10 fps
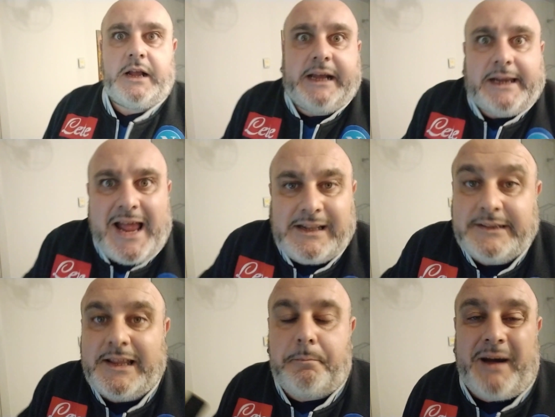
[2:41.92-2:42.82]

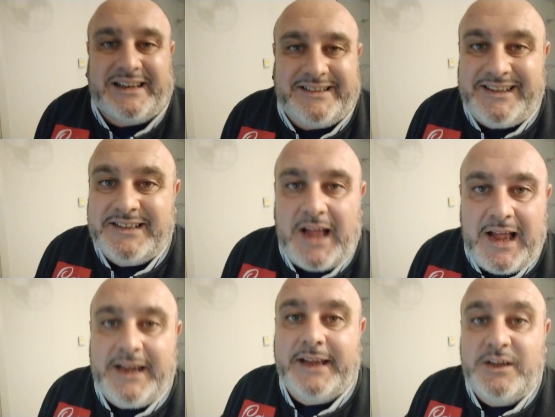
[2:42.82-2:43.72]
grande partita
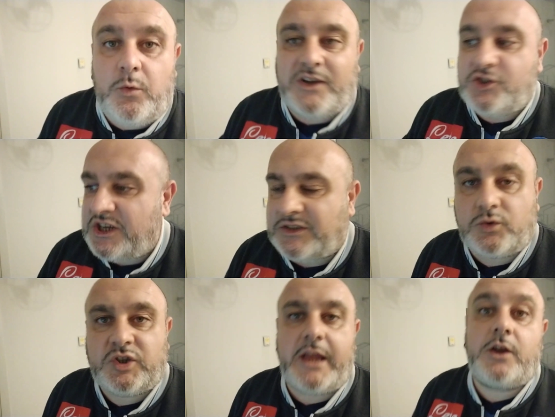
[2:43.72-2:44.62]
anche di Juan
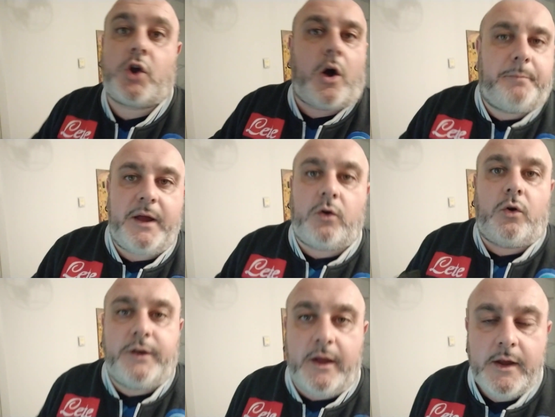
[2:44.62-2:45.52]
Jesus che in coppia
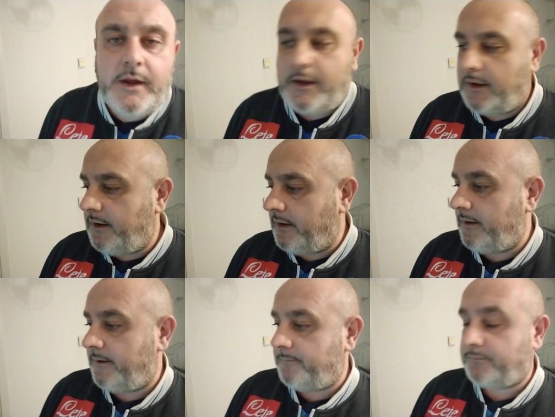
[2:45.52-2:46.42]
con
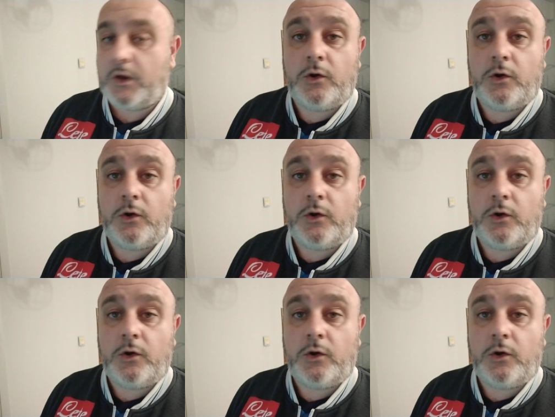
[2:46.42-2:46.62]
ehm,